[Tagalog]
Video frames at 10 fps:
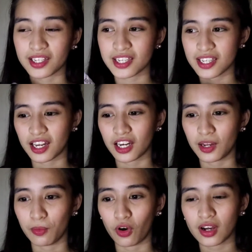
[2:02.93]
ng sa
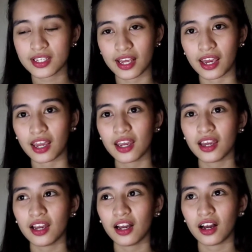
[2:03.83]
sarili mo. Kasi,
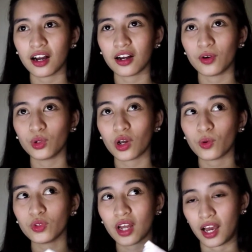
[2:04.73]

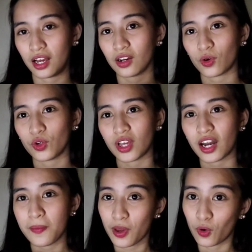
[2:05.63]
unang-una,
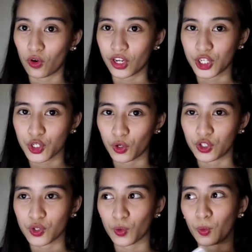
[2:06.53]
kunyari, merong
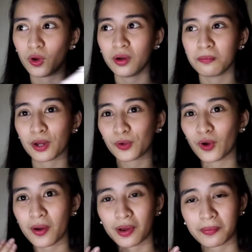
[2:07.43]
occasion. So,
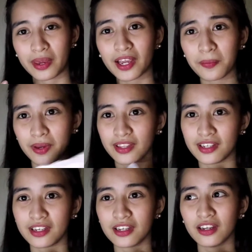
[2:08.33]
marunong ka mag-makeup,
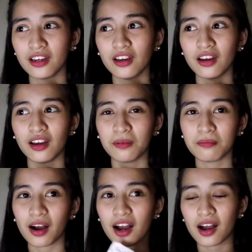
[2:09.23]
edi eh
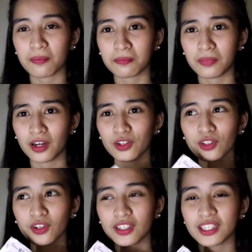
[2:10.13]
makaka ano
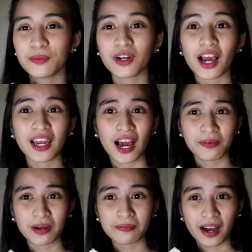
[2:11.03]
to, hindi mo na
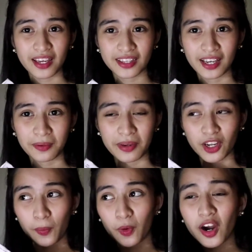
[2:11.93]
kailangan magbayad ng
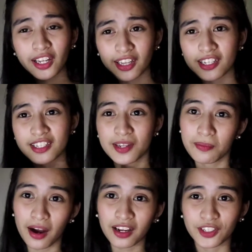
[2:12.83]
makeup artist,
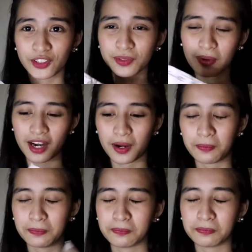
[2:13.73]
'di ba? Ganon para
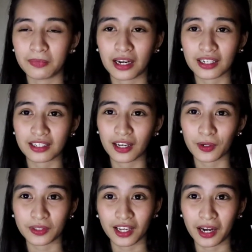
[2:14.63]

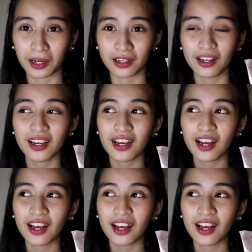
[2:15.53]
magkaroon ka ng